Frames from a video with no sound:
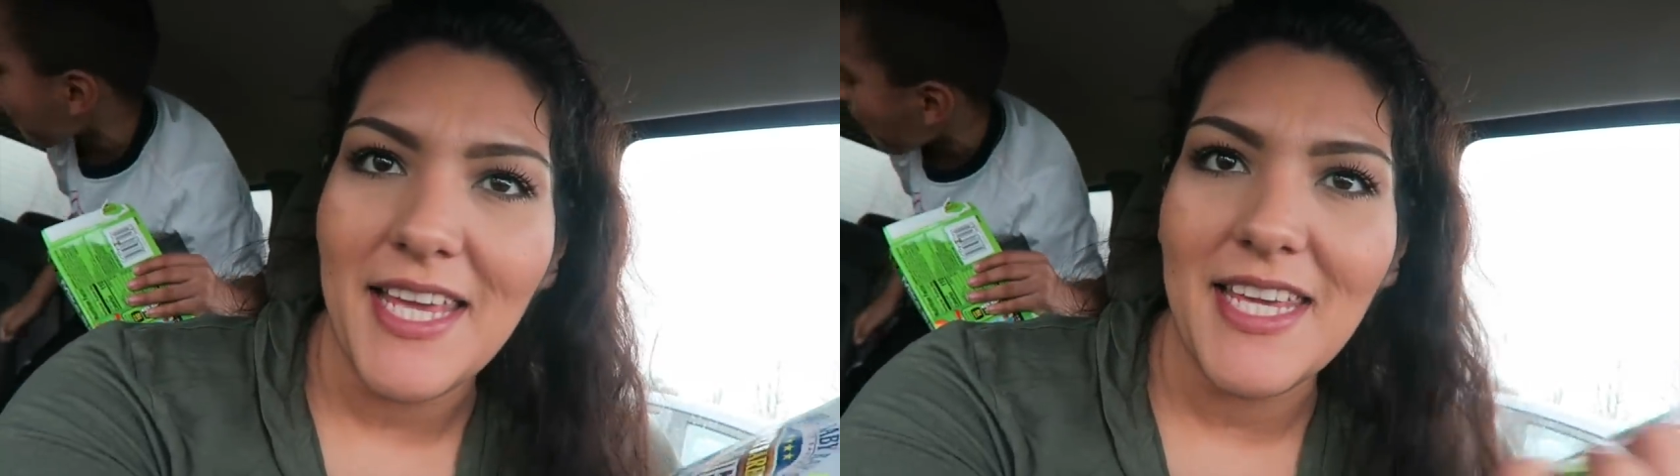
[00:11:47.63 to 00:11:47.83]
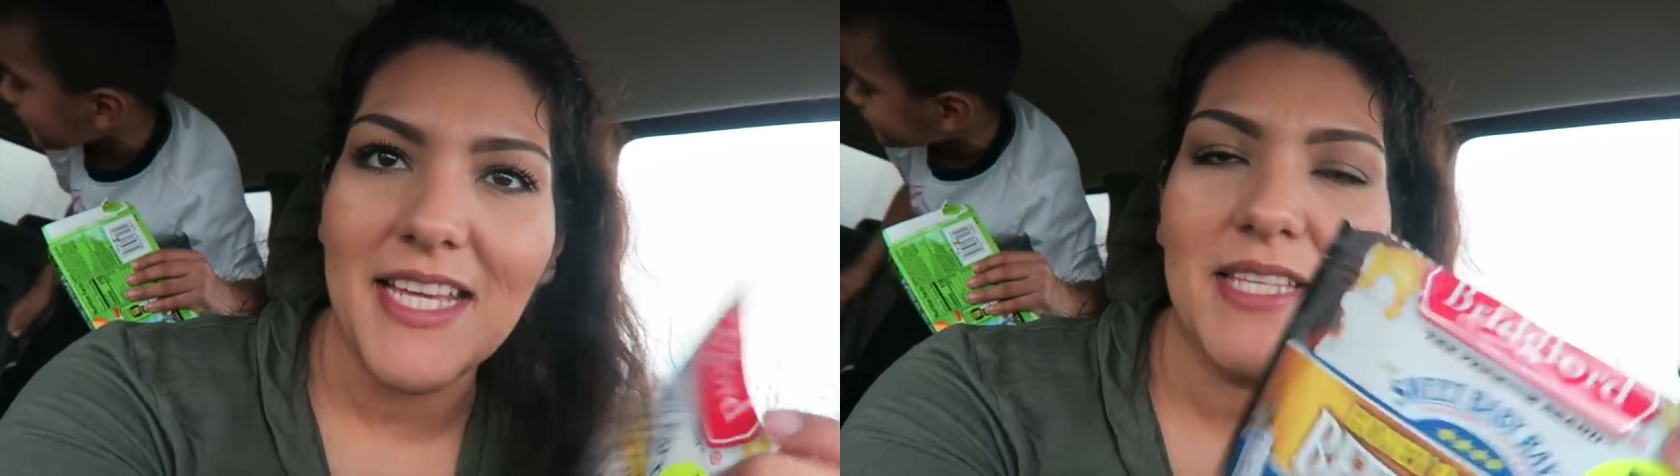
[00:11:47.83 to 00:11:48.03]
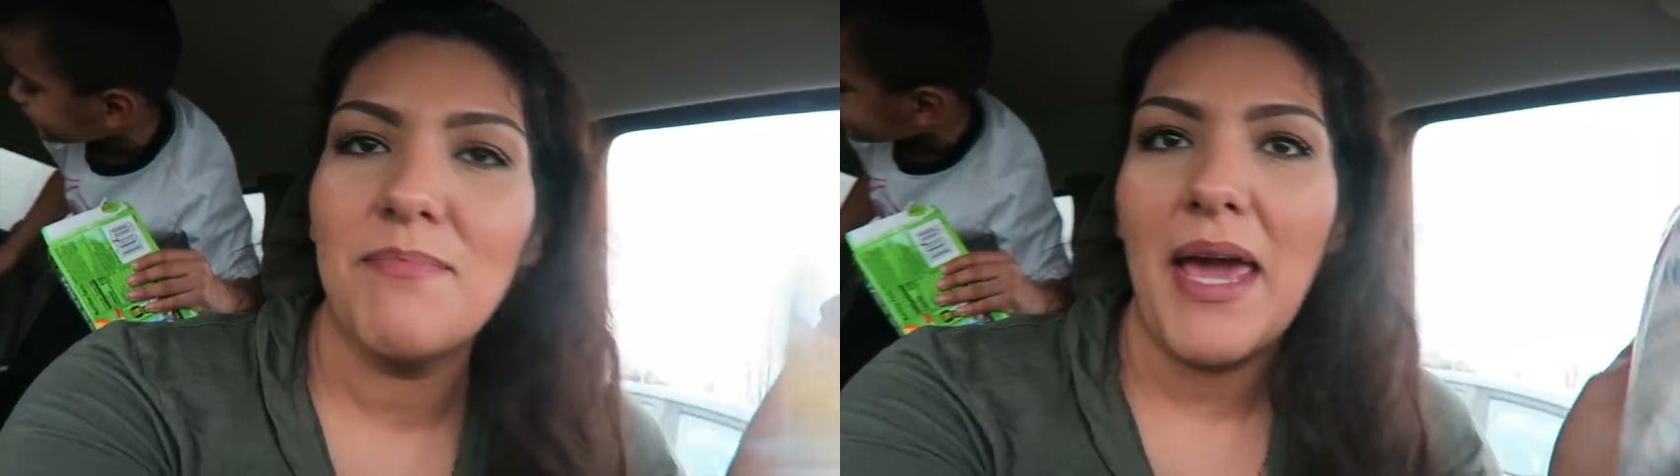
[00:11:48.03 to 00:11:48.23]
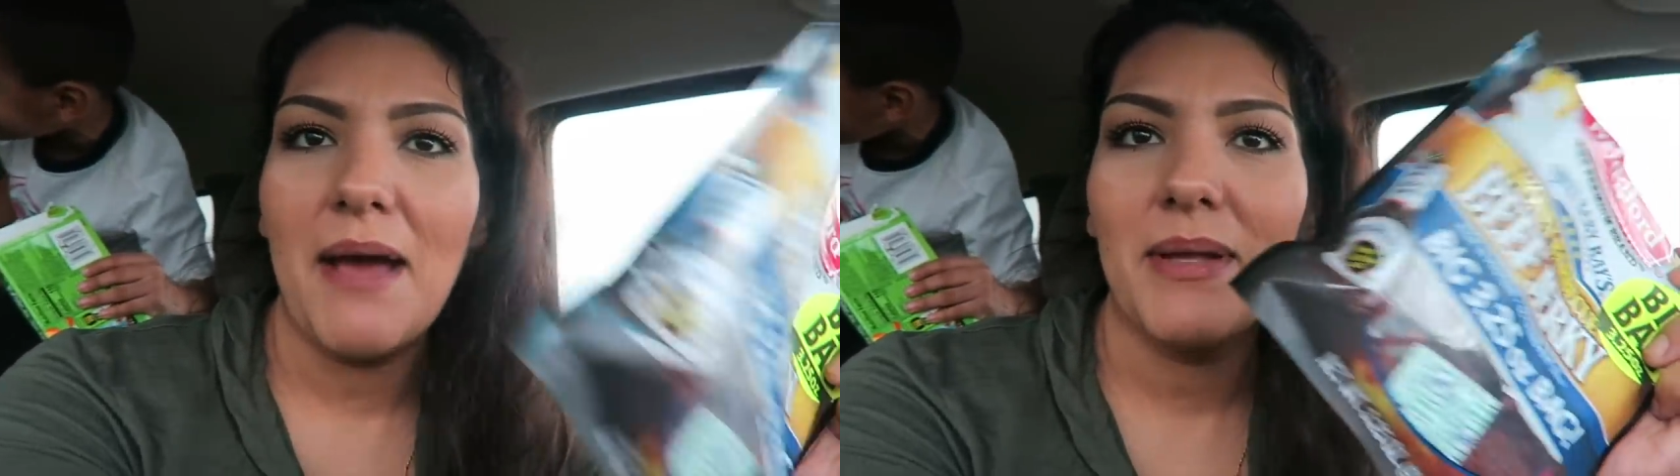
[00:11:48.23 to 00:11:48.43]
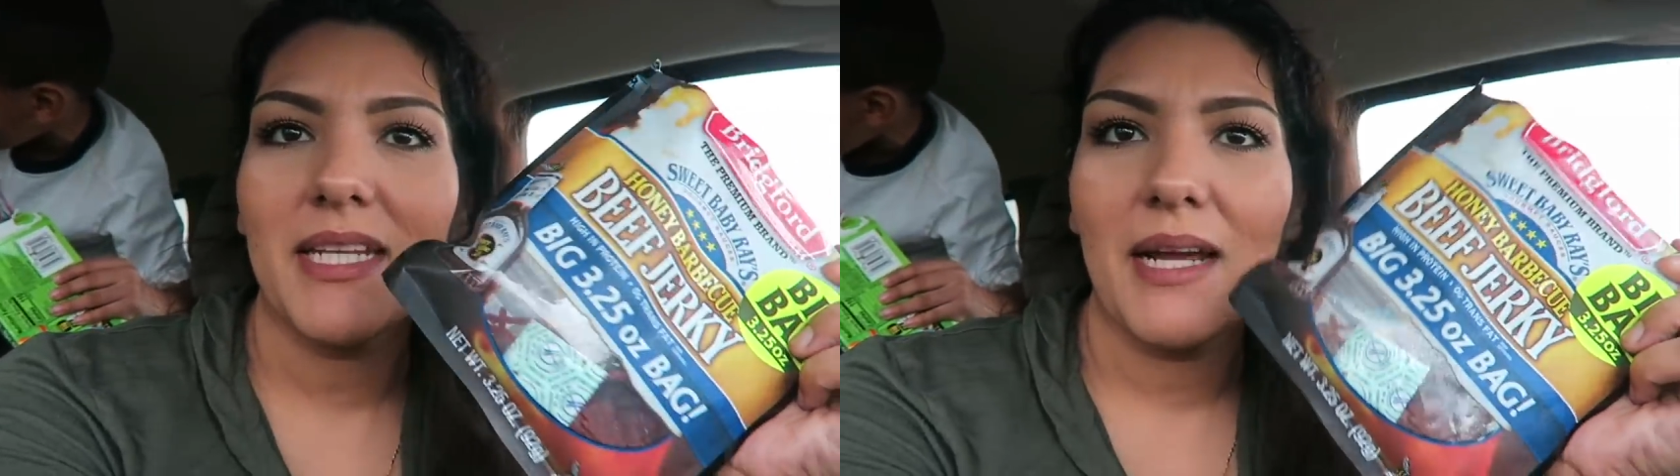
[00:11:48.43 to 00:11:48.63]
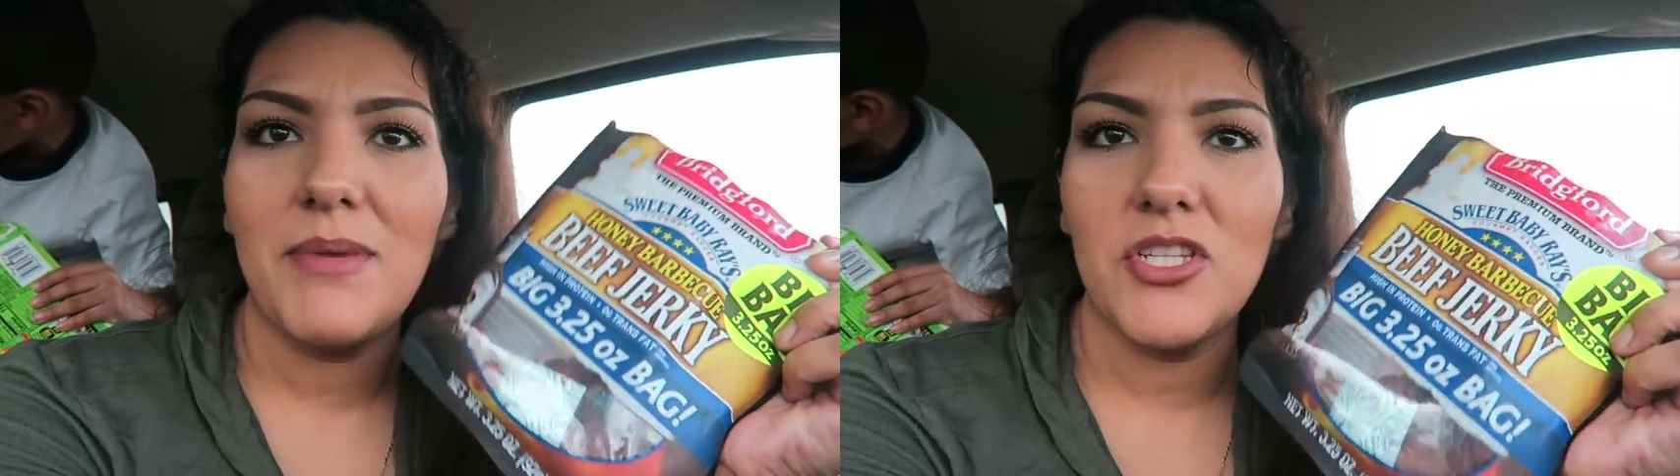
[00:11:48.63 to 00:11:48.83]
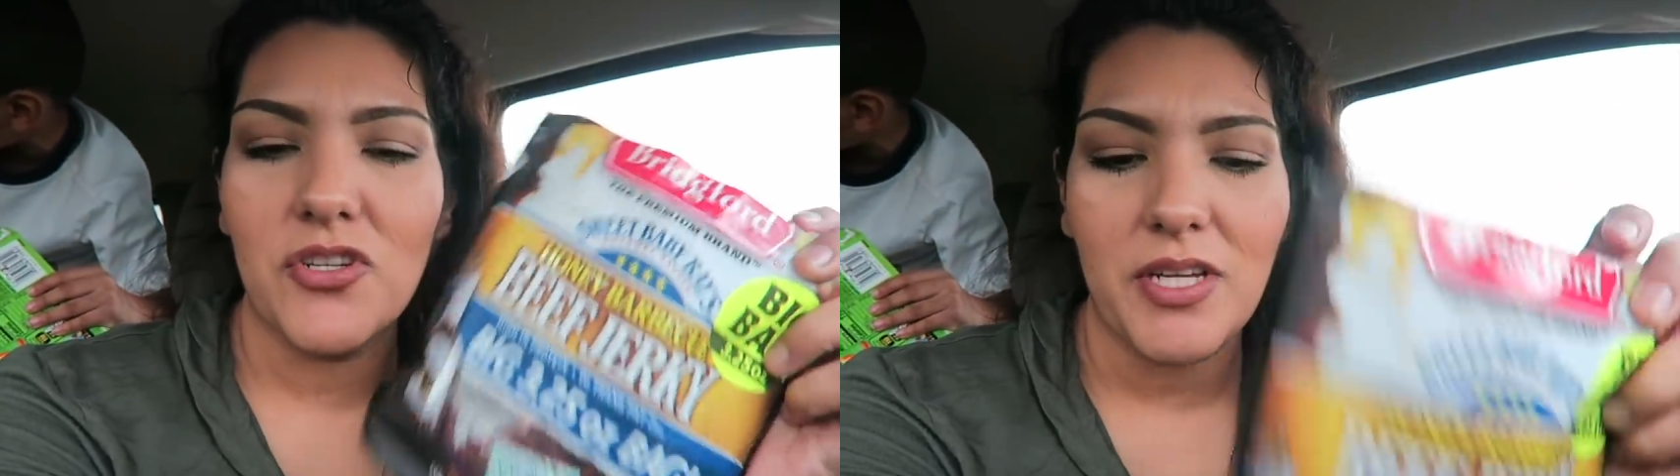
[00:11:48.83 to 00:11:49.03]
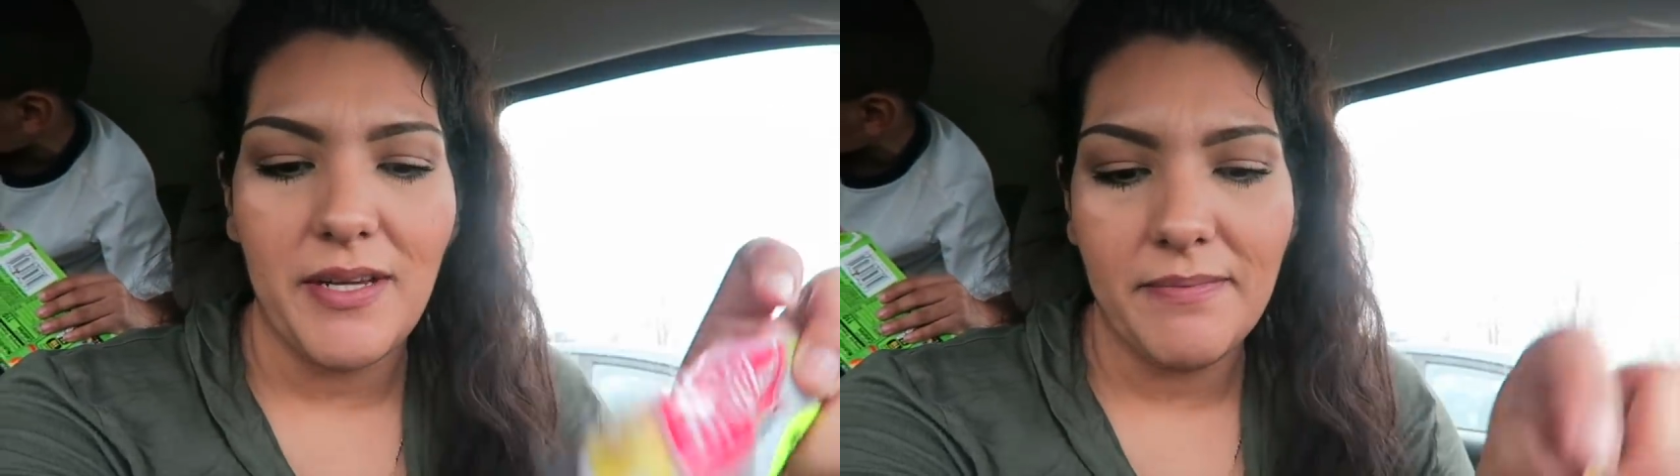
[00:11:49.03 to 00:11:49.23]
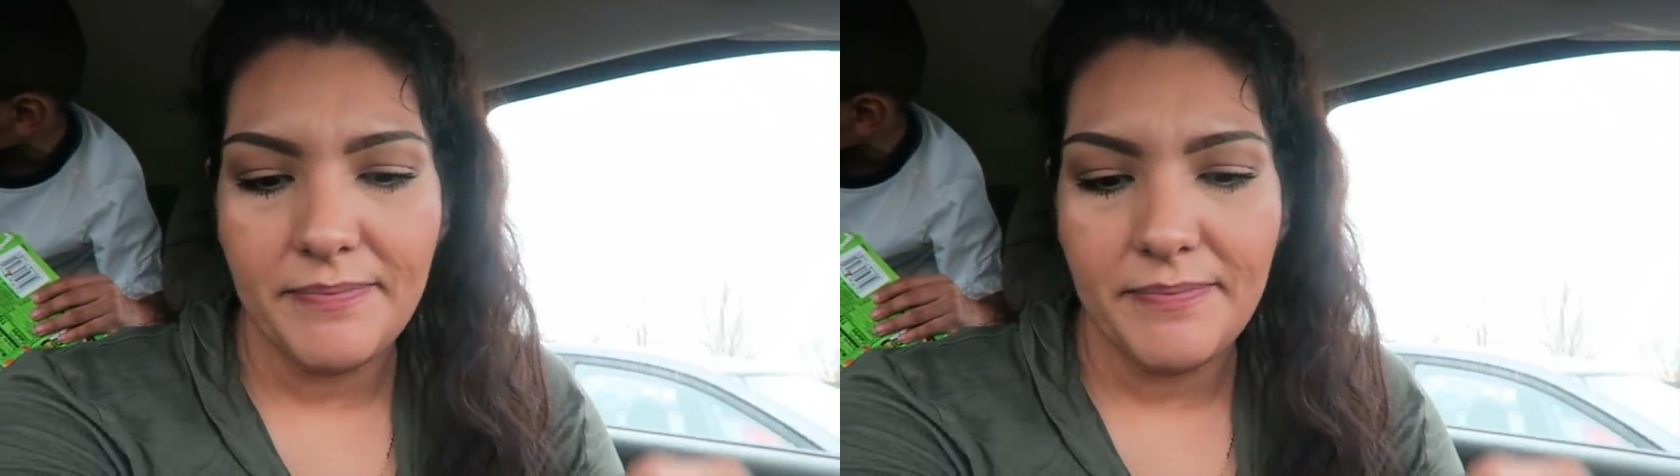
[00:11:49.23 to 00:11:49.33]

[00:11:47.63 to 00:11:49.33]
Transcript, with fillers: Yes, Naya, me traje mi jerky.